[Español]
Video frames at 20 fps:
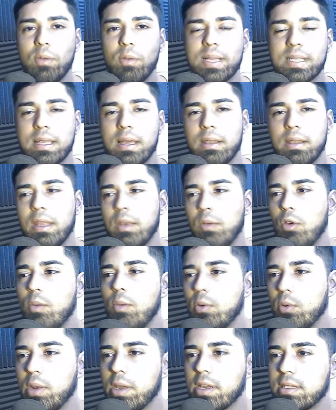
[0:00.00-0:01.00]
pasar de nuevo
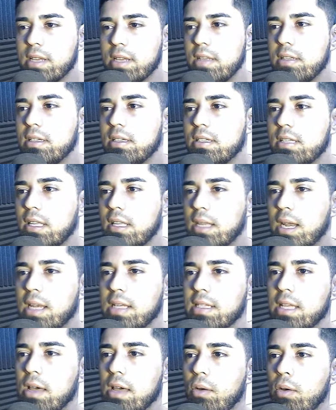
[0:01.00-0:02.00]
por un exchange
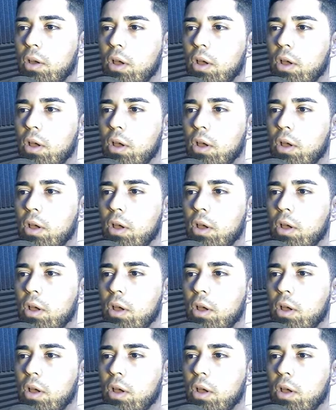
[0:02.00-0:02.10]
centralizado,